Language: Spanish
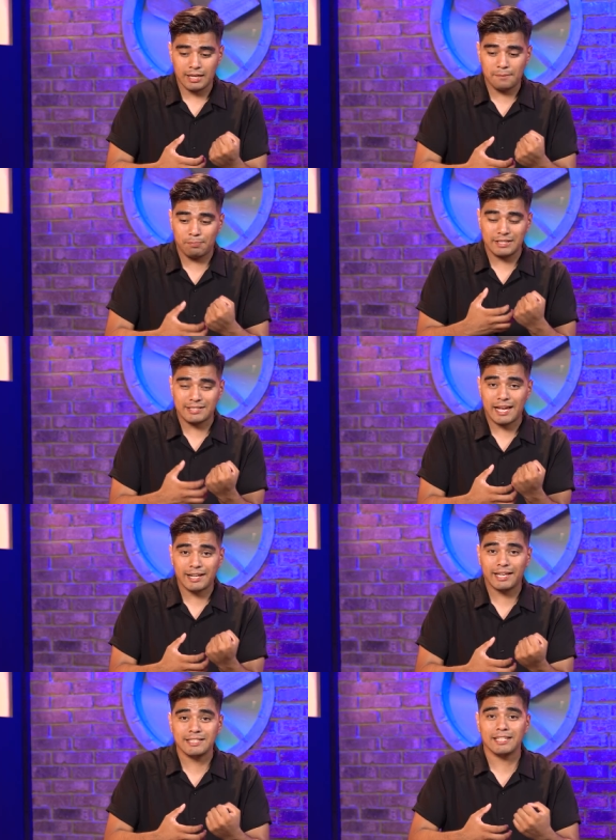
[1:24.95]
y el
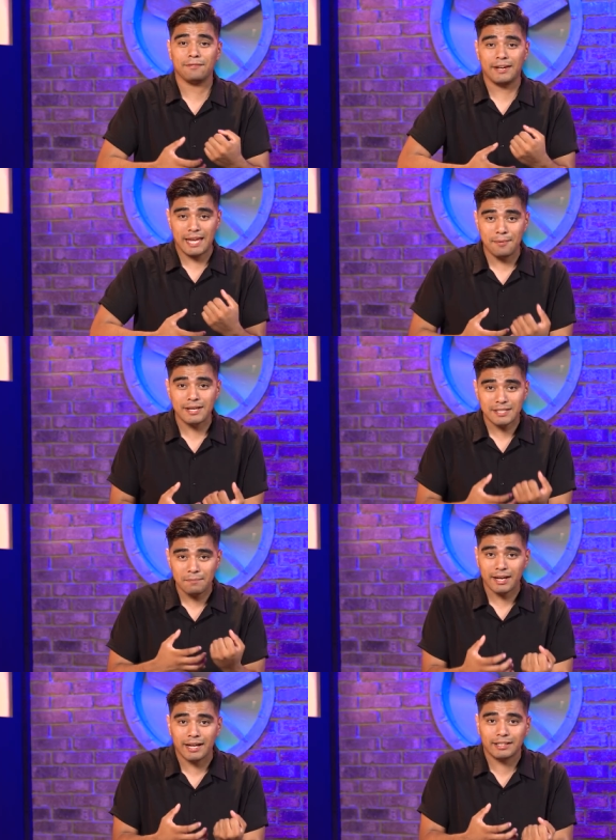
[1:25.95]
pensar que si fallaba ese
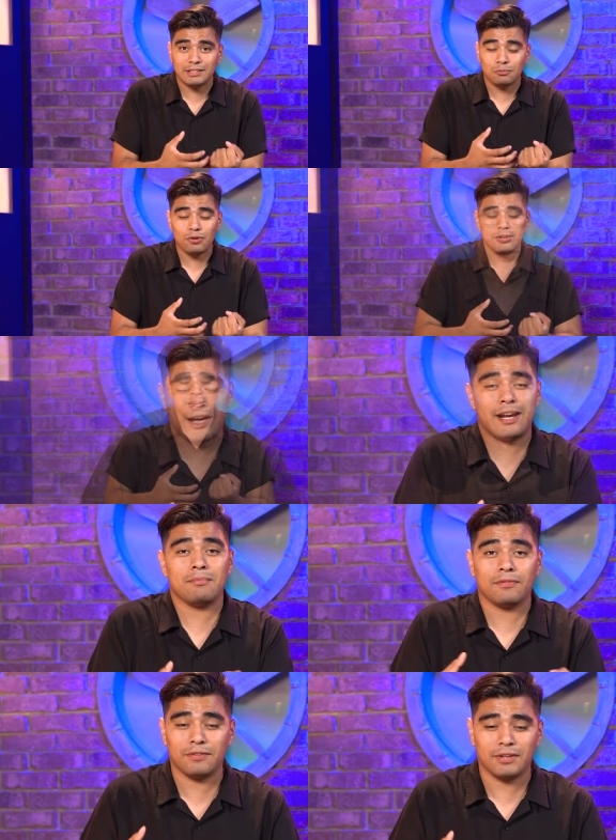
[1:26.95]
mecanismo era
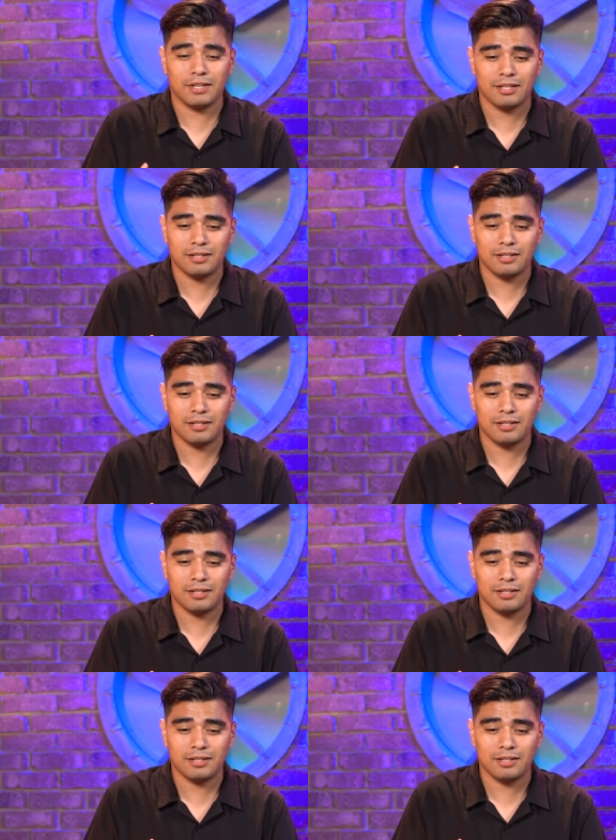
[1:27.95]
mi fin.